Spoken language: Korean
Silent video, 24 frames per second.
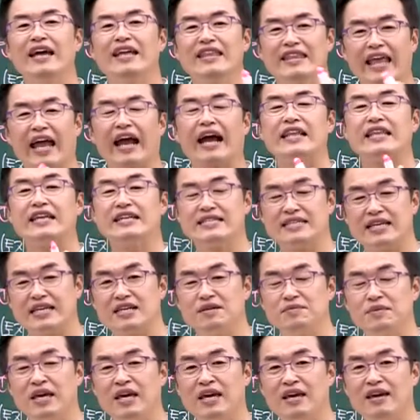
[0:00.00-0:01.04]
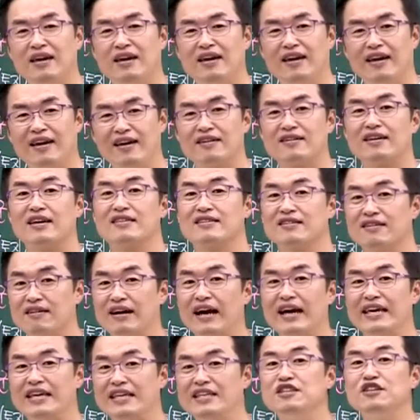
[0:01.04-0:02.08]
내가 낸 세금이 이렇게
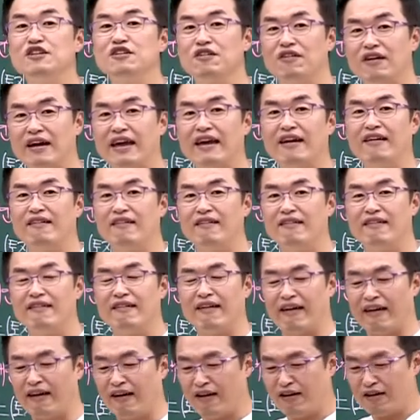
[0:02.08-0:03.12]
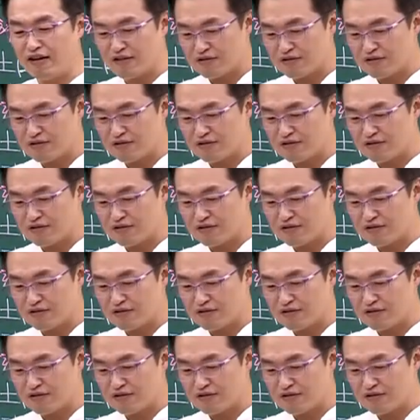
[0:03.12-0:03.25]
들어가 있는 거예요. 예.